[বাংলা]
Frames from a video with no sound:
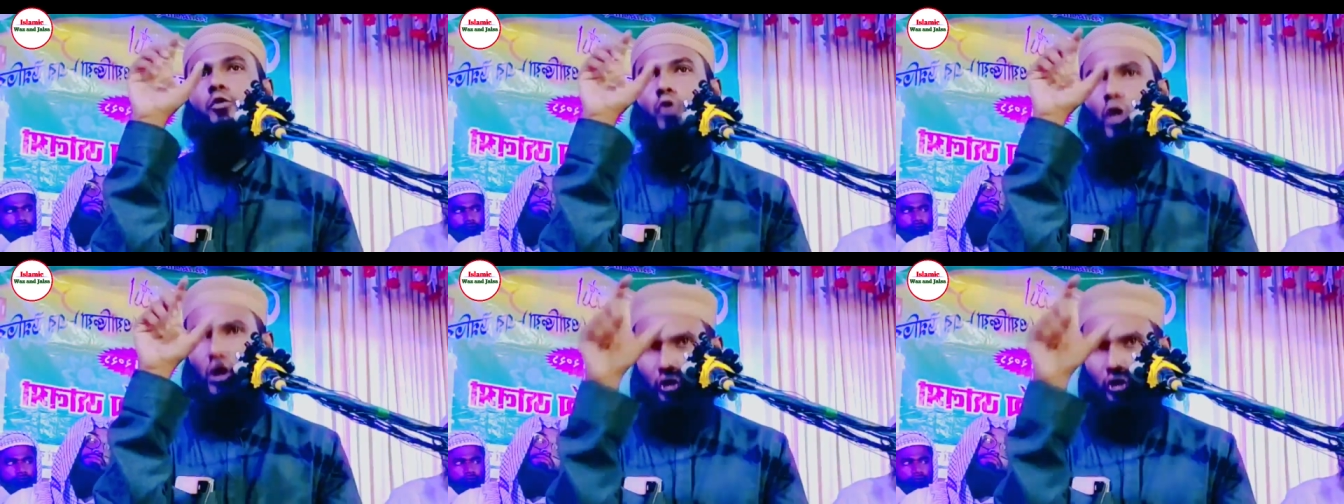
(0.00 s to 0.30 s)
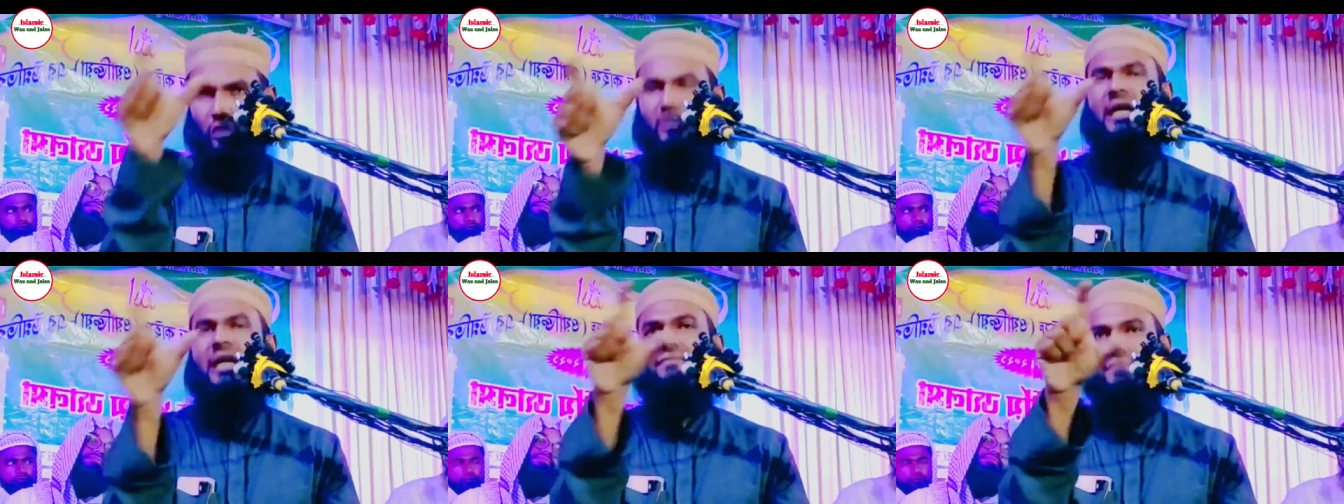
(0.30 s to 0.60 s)

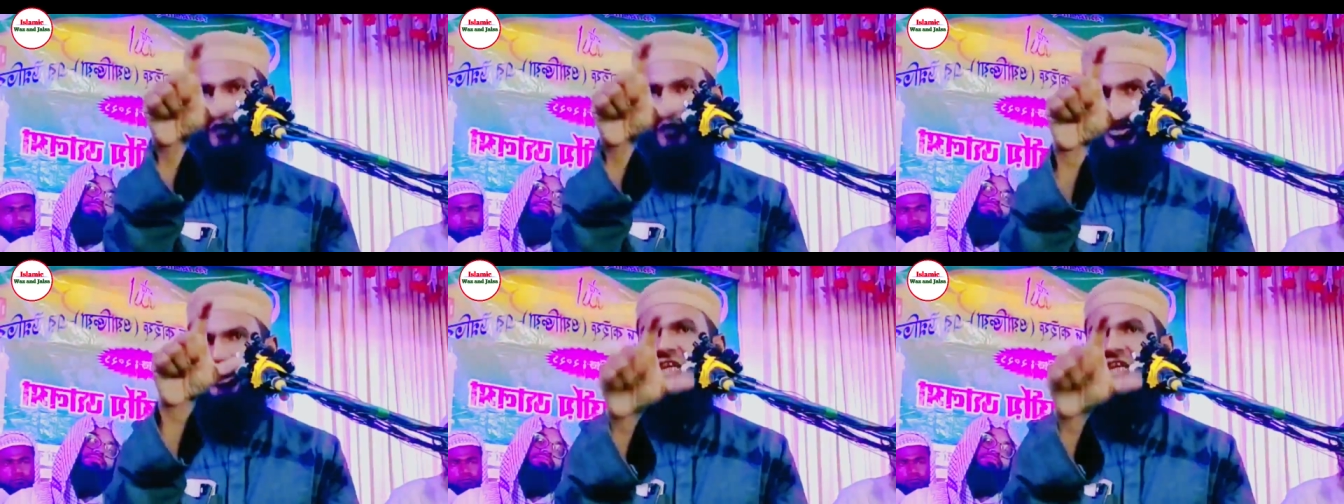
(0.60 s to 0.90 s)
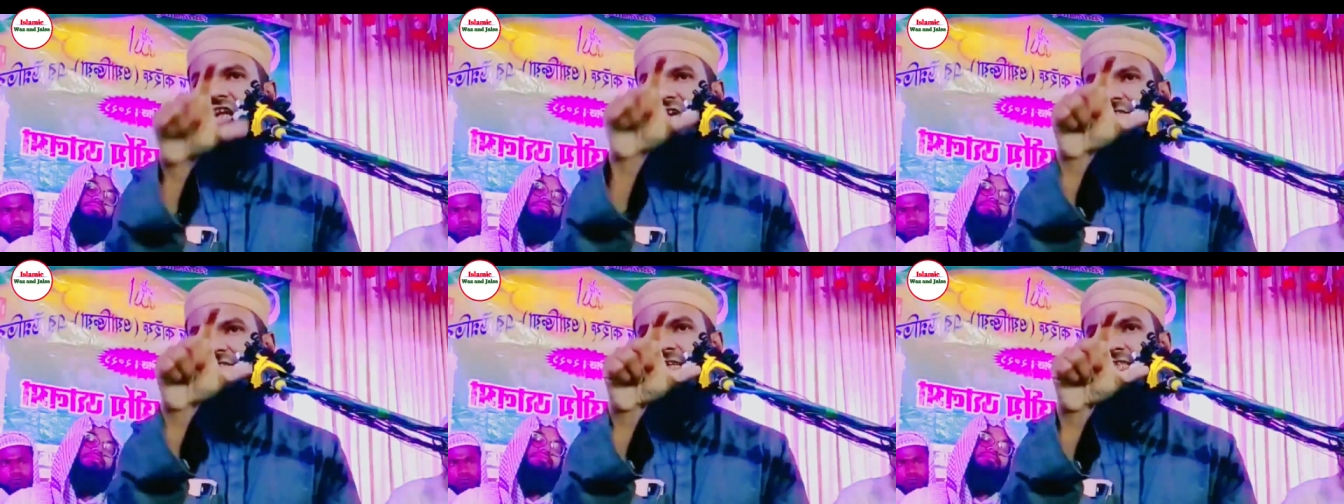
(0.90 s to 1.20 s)
কতটা
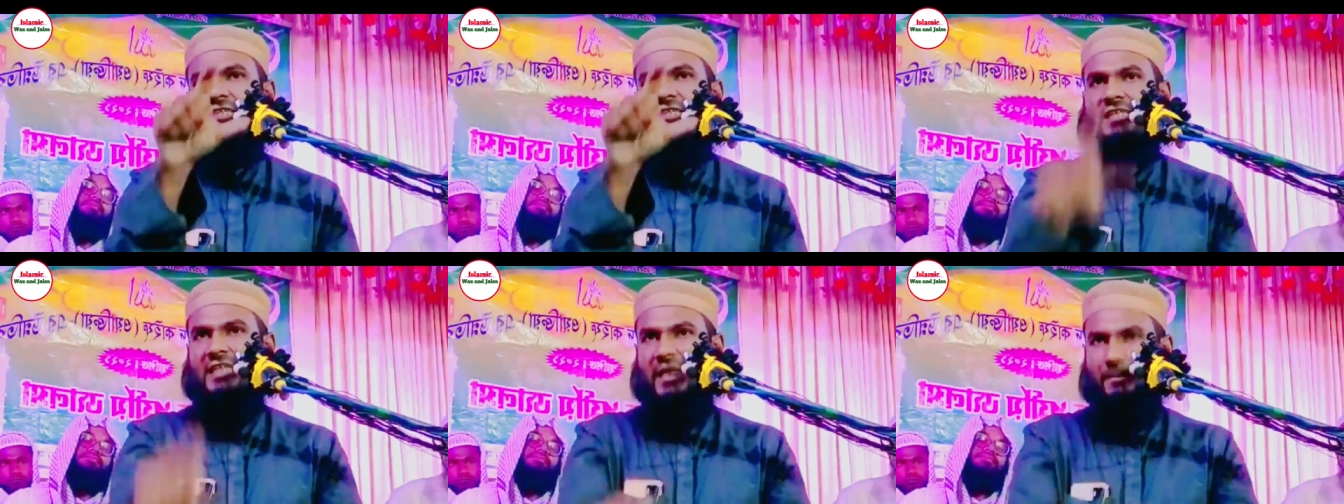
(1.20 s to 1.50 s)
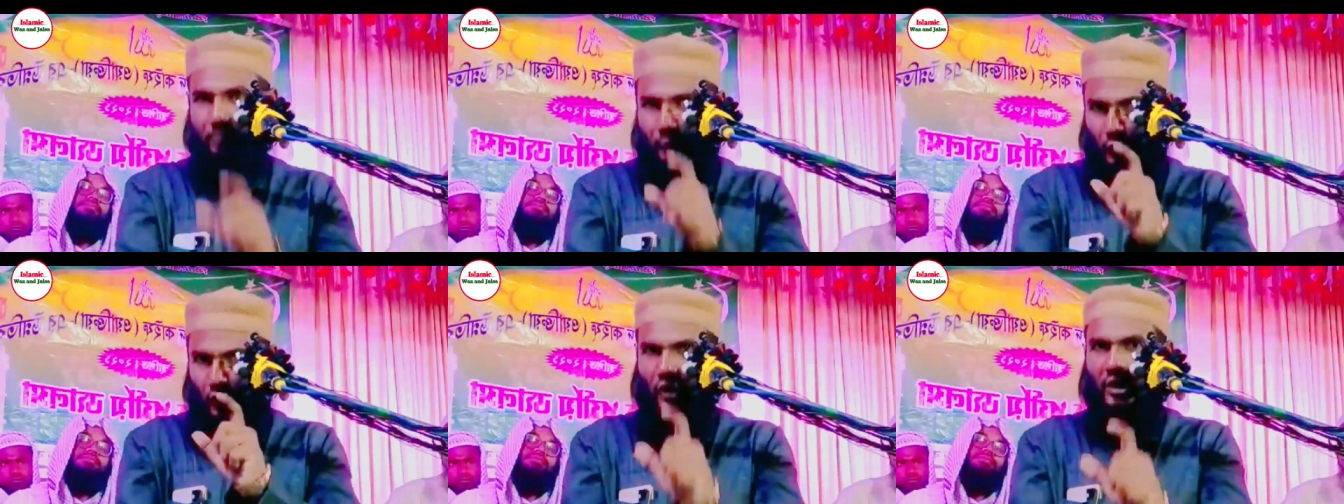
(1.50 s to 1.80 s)
ফজিলাত আছে এটা
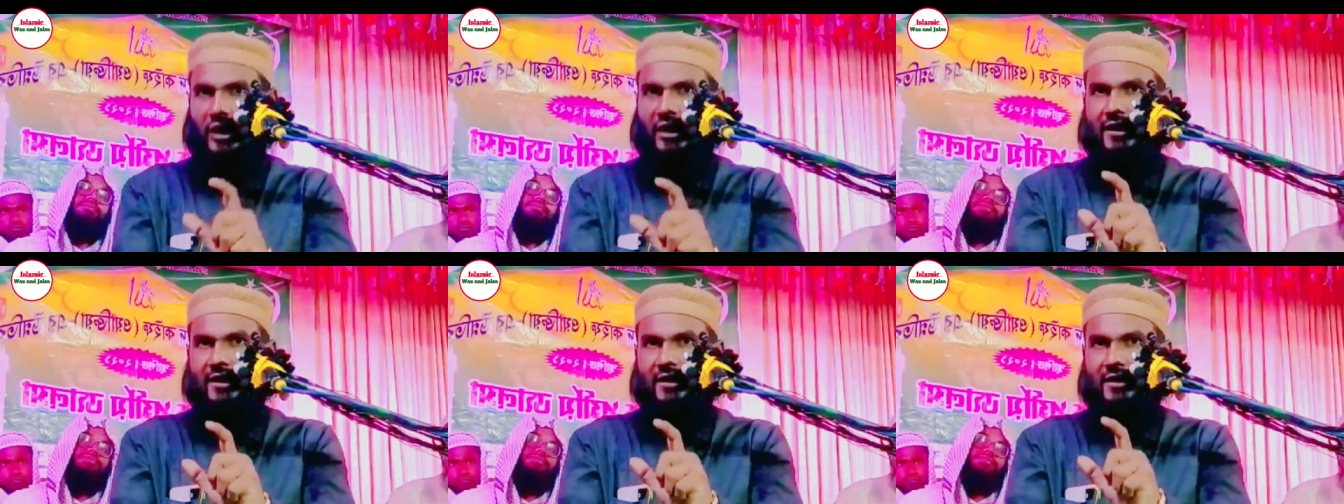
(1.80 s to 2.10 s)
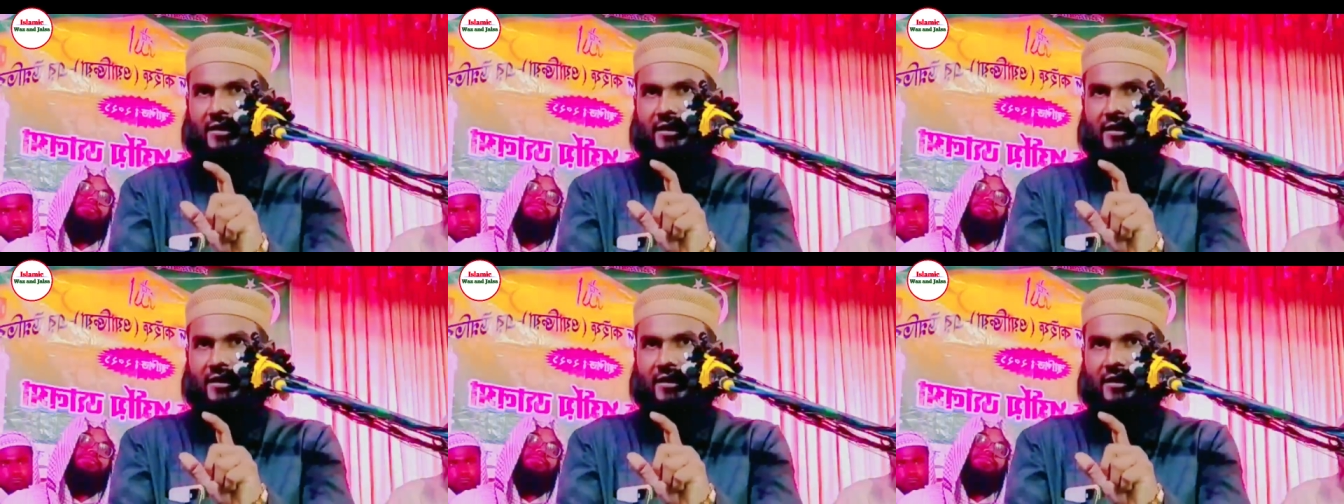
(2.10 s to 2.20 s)
পড়লে